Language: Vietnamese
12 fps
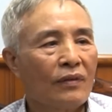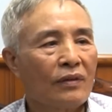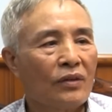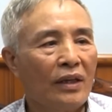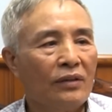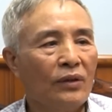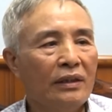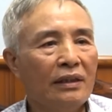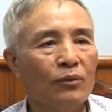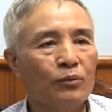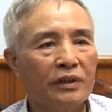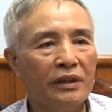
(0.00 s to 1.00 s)
lại nói là
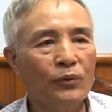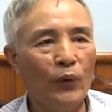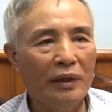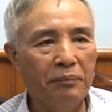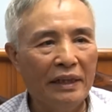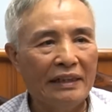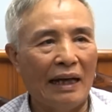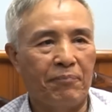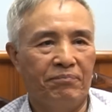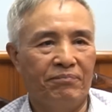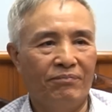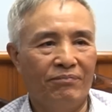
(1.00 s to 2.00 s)
đồng chí Nguyễn Minh Nập,
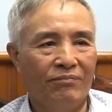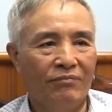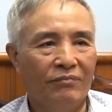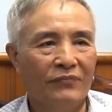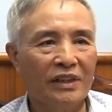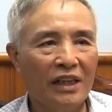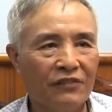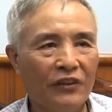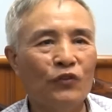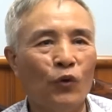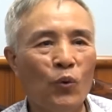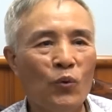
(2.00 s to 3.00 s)
người
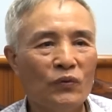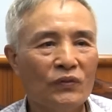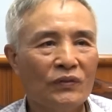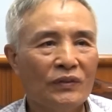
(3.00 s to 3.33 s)
Vĩnh Phú,